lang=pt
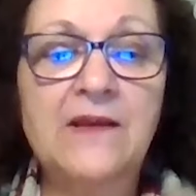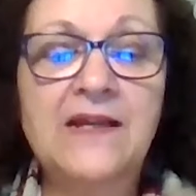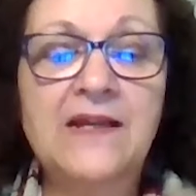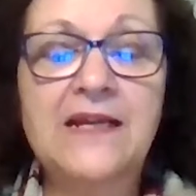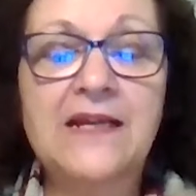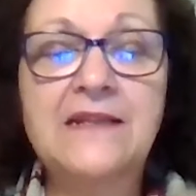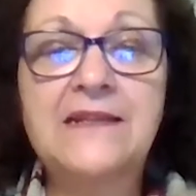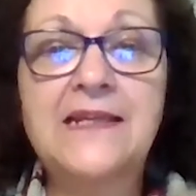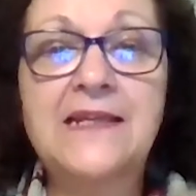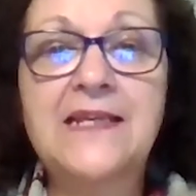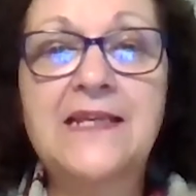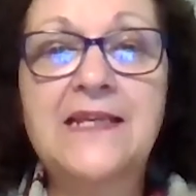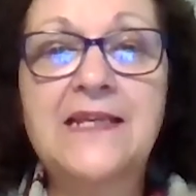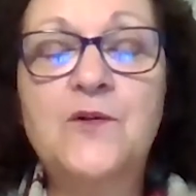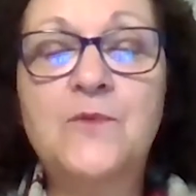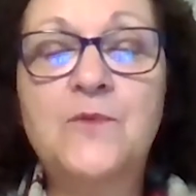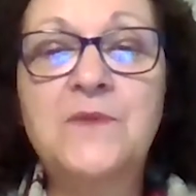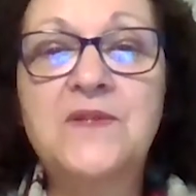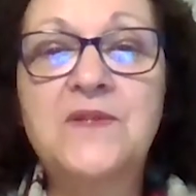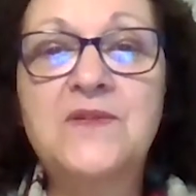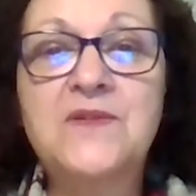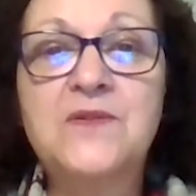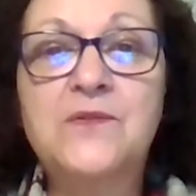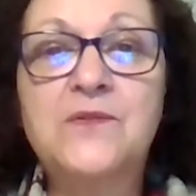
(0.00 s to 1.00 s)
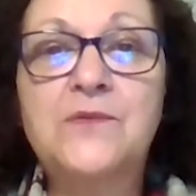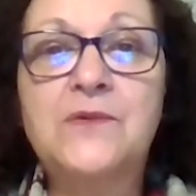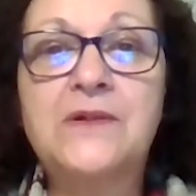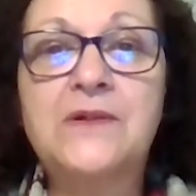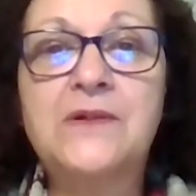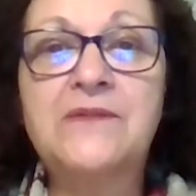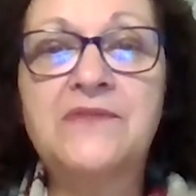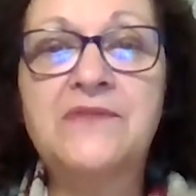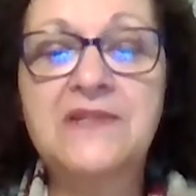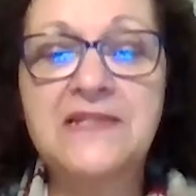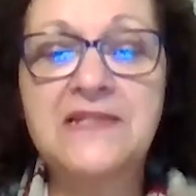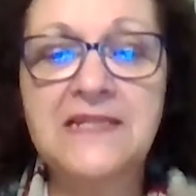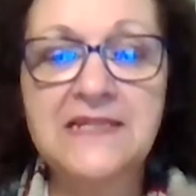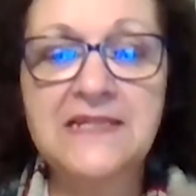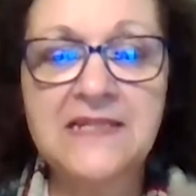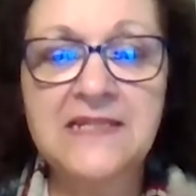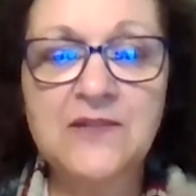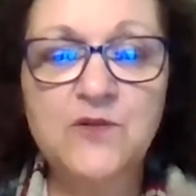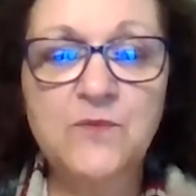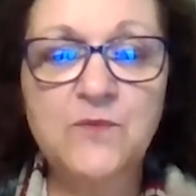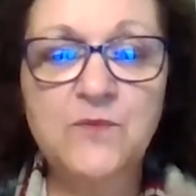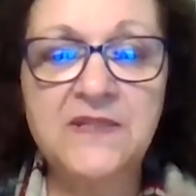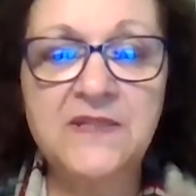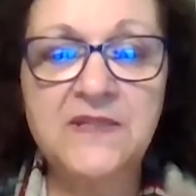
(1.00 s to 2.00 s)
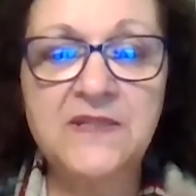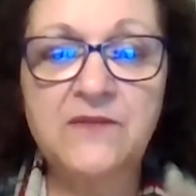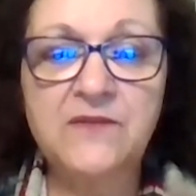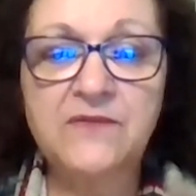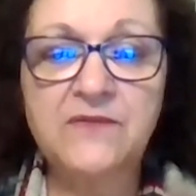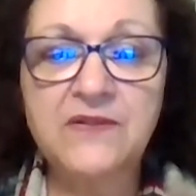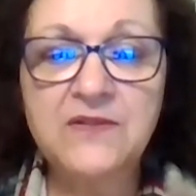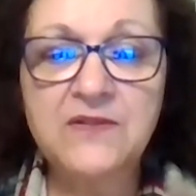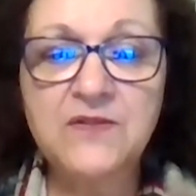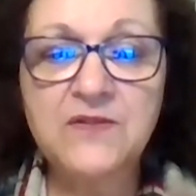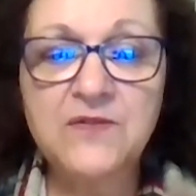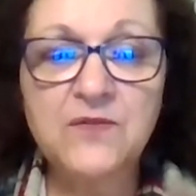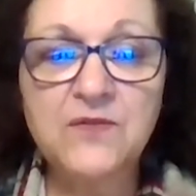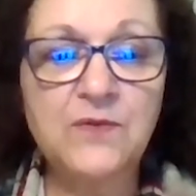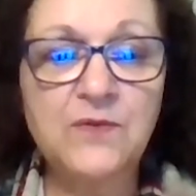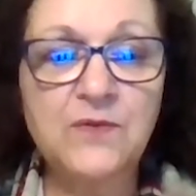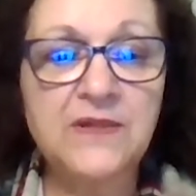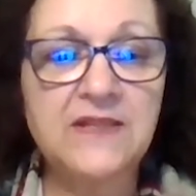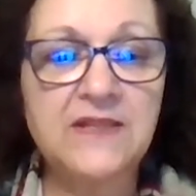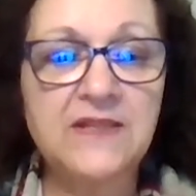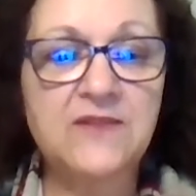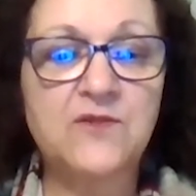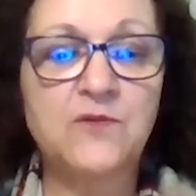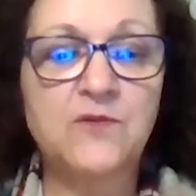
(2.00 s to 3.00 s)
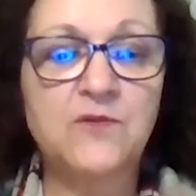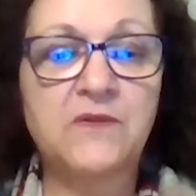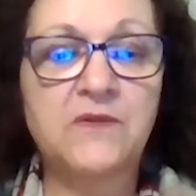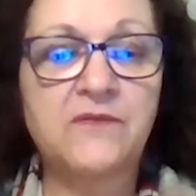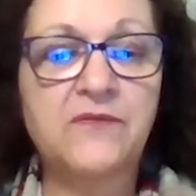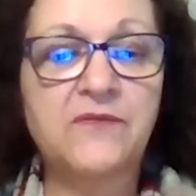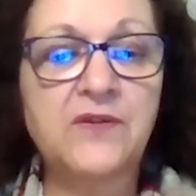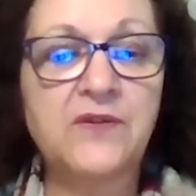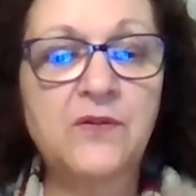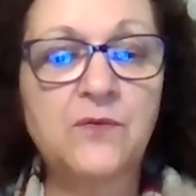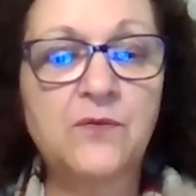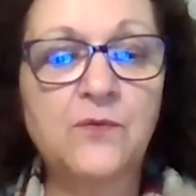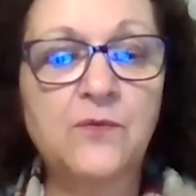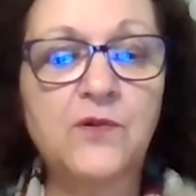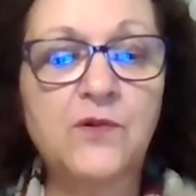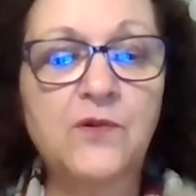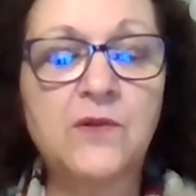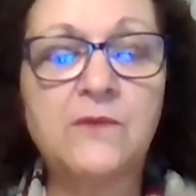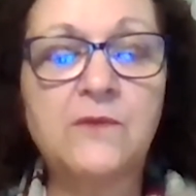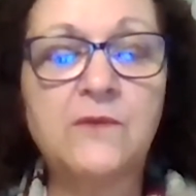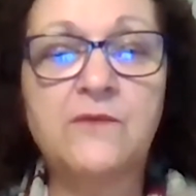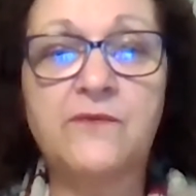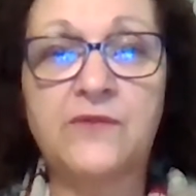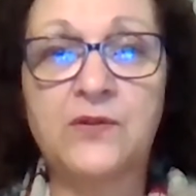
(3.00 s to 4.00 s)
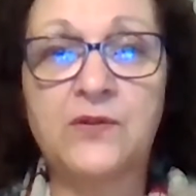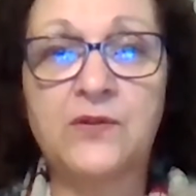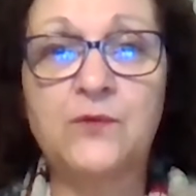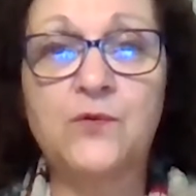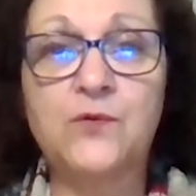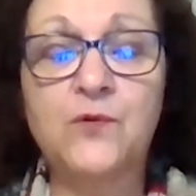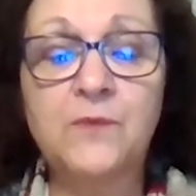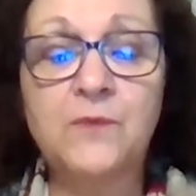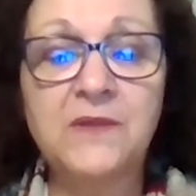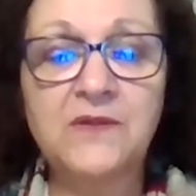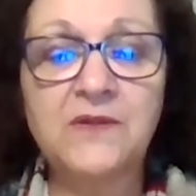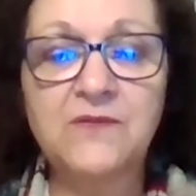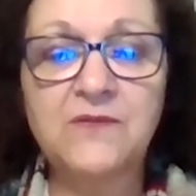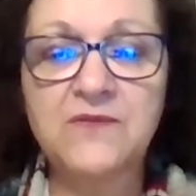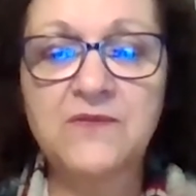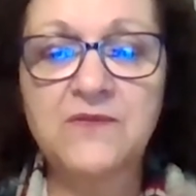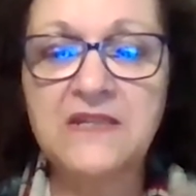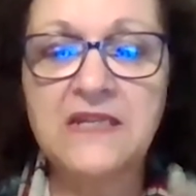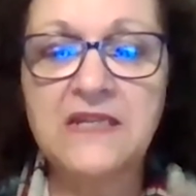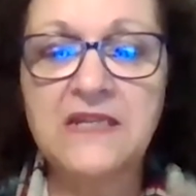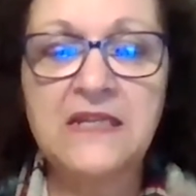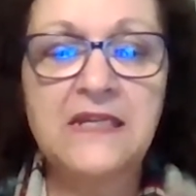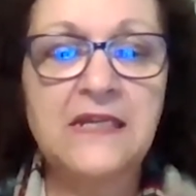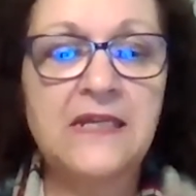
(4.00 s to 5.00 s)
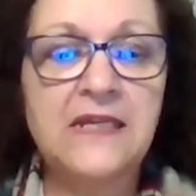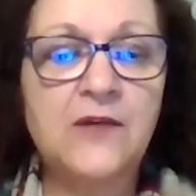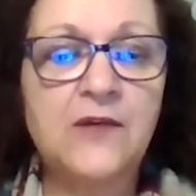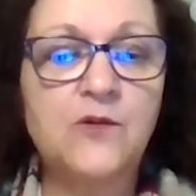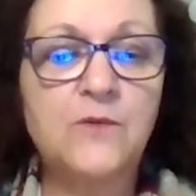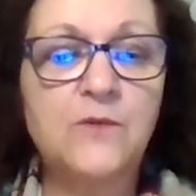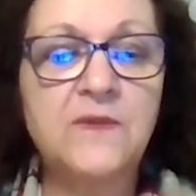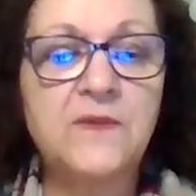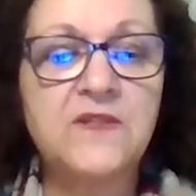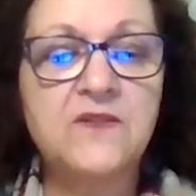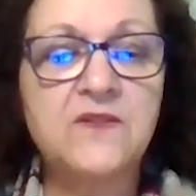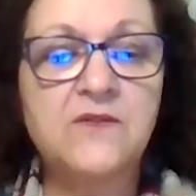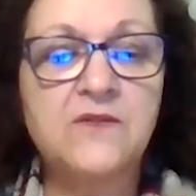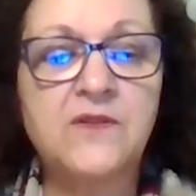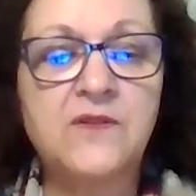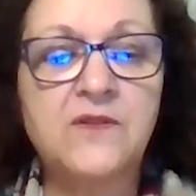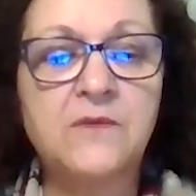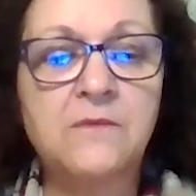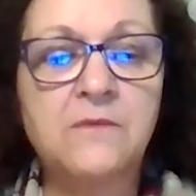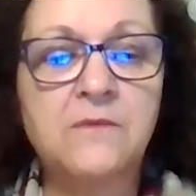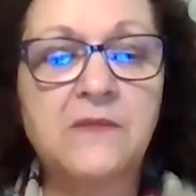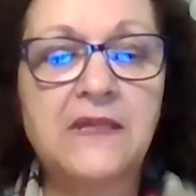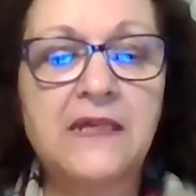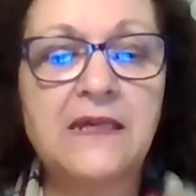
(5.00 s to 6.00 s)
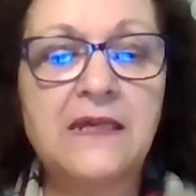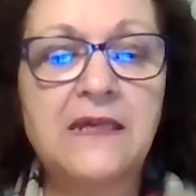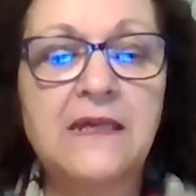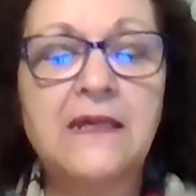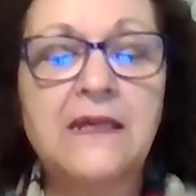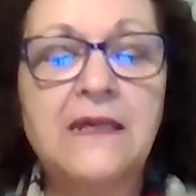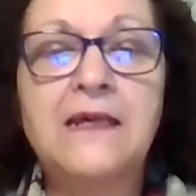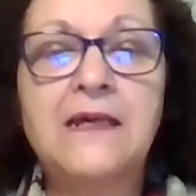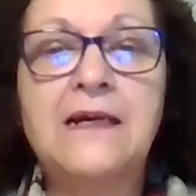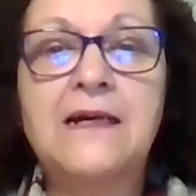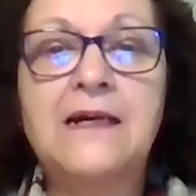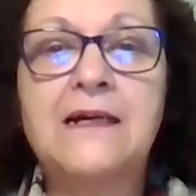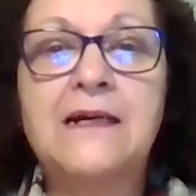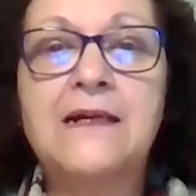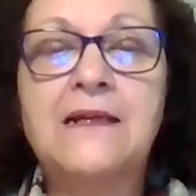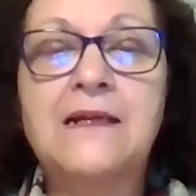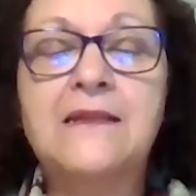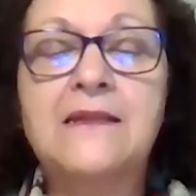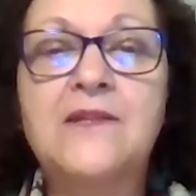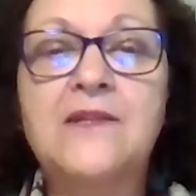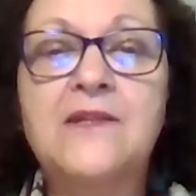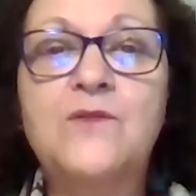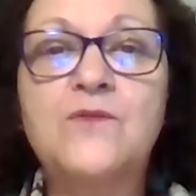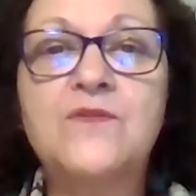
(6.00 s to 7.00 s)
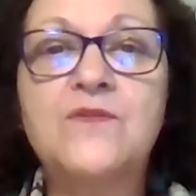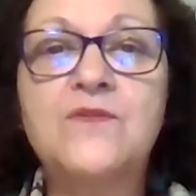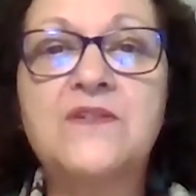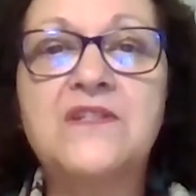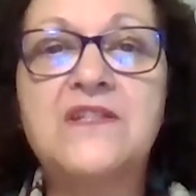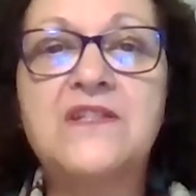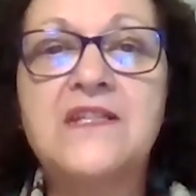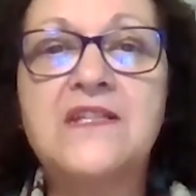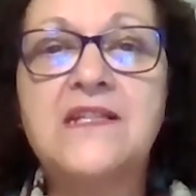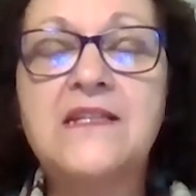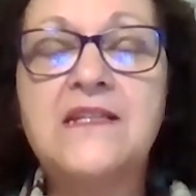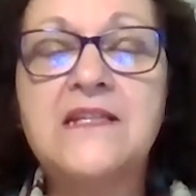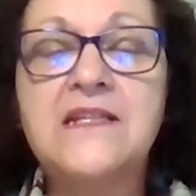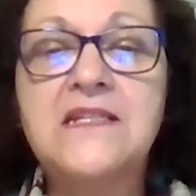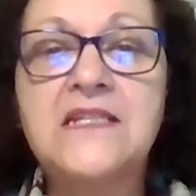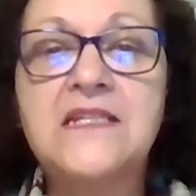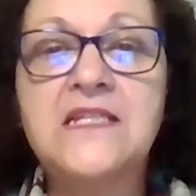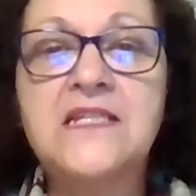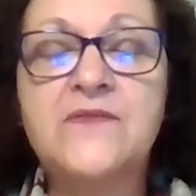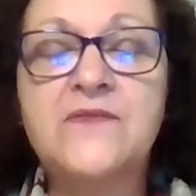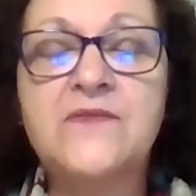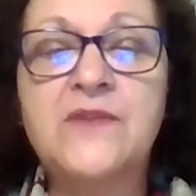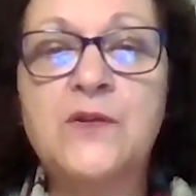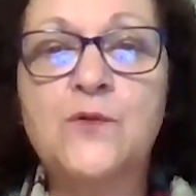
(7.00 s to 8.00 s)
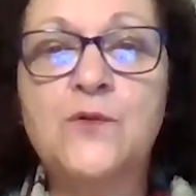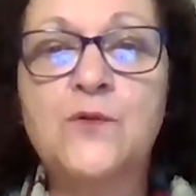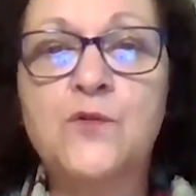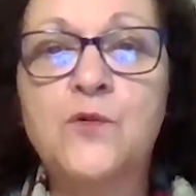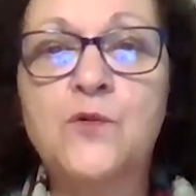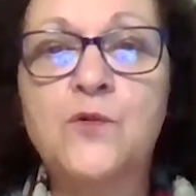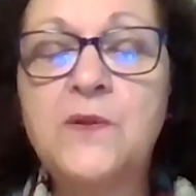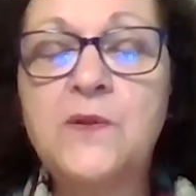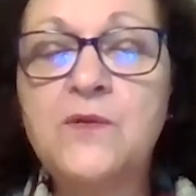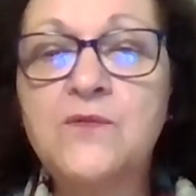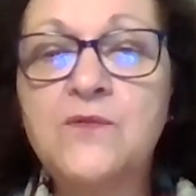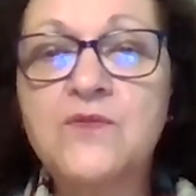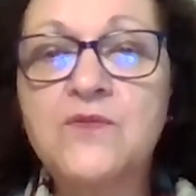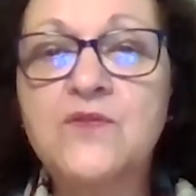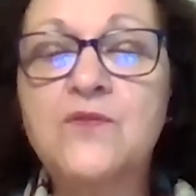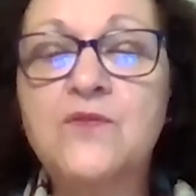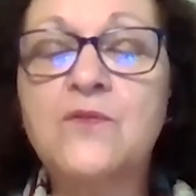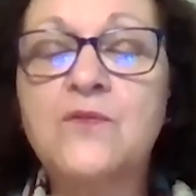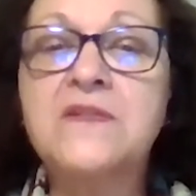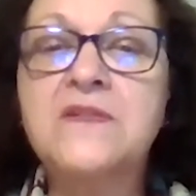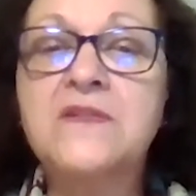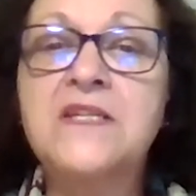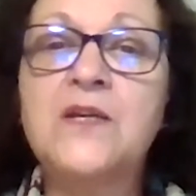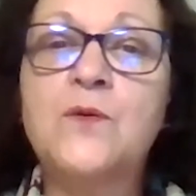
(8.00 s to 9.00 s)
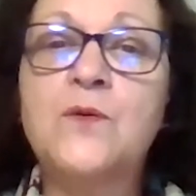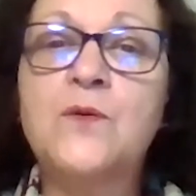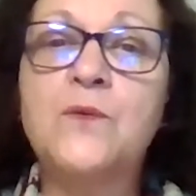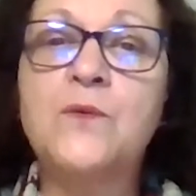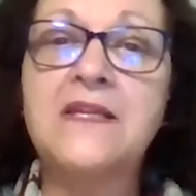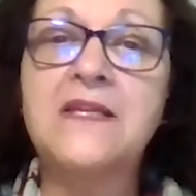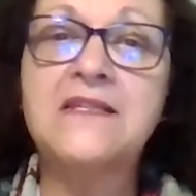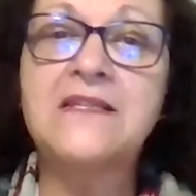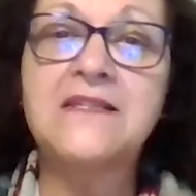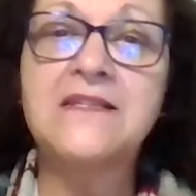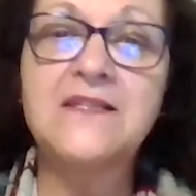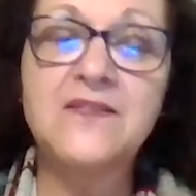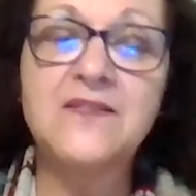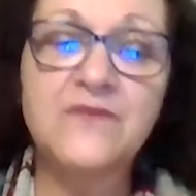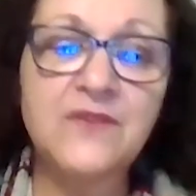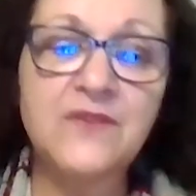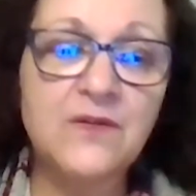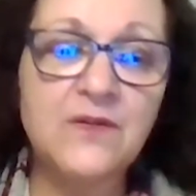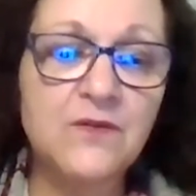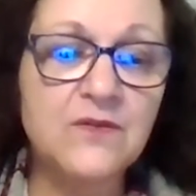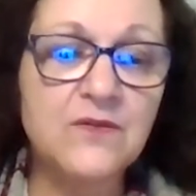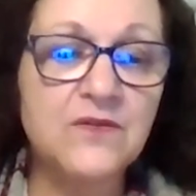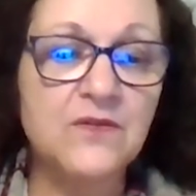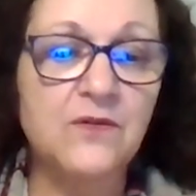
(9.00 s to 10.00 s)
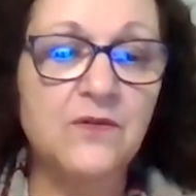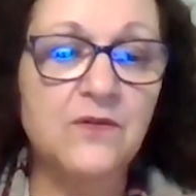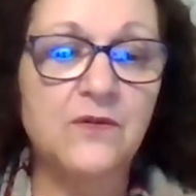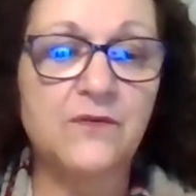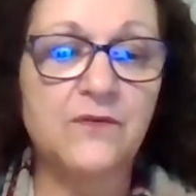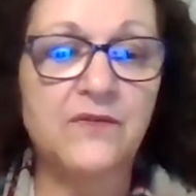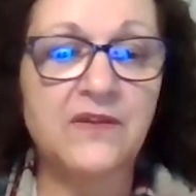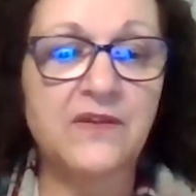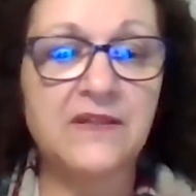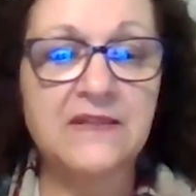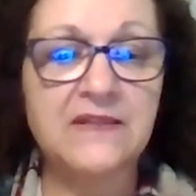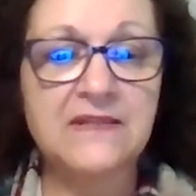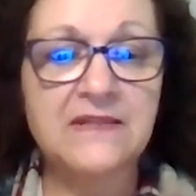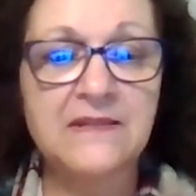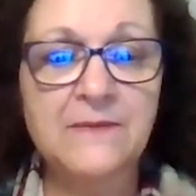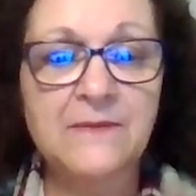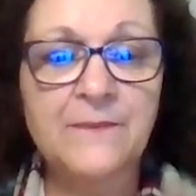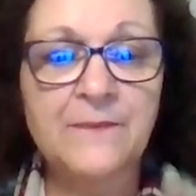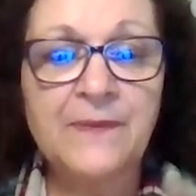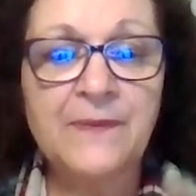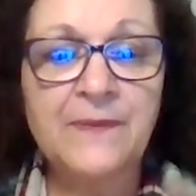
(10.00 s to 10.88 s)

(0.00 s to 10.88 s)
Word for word: Kardec começou a fazer essas observações sobre fenômenos e começou também a deduzir desses fenômenos consequências filosóficas.